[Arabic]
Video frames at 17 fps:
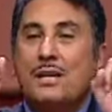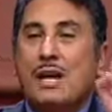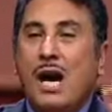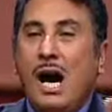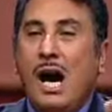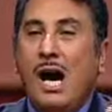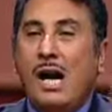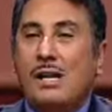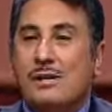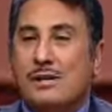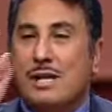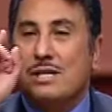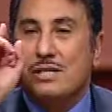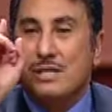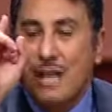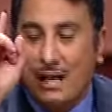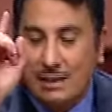ان الله
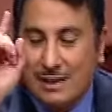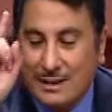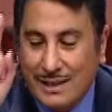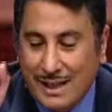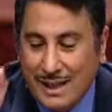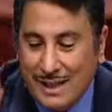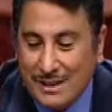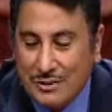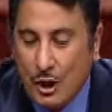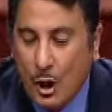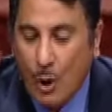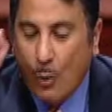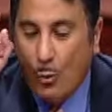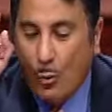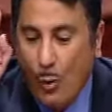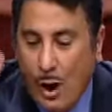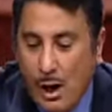مش بيسيب
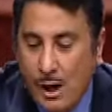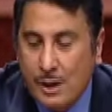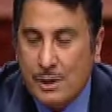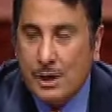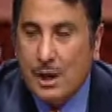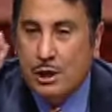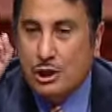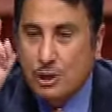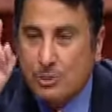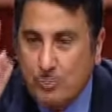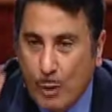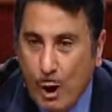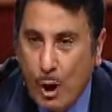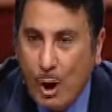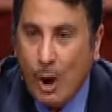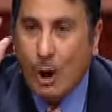اي موقف تضحية